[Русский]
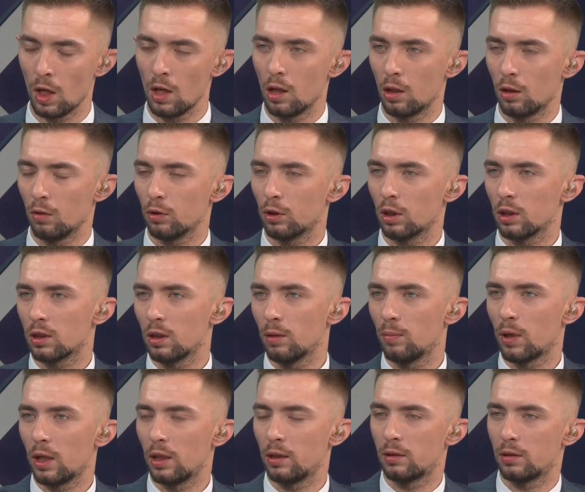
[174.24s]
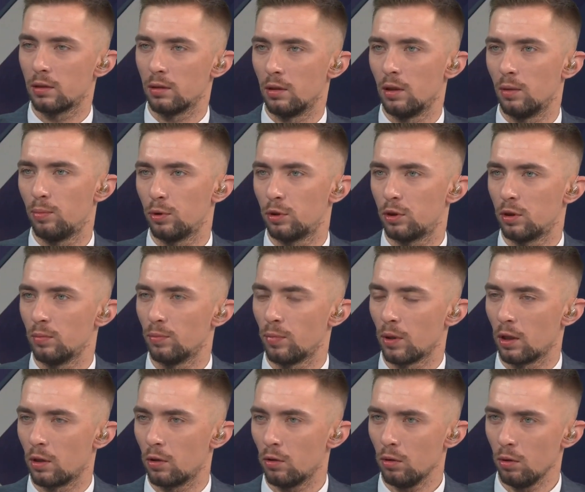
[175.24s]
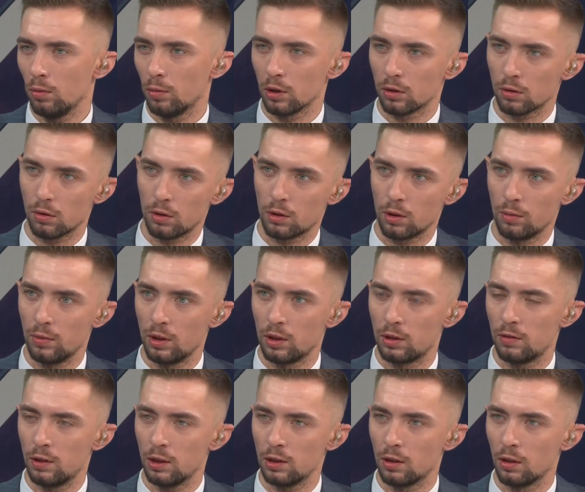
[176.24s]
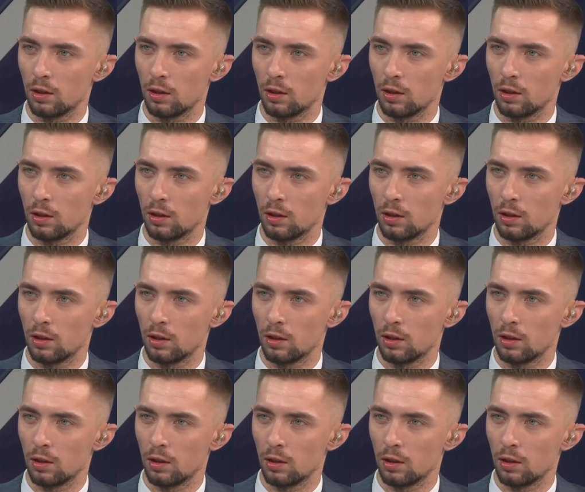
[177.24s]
Ну вот если брать, допустим, по районам, насколько мне известно,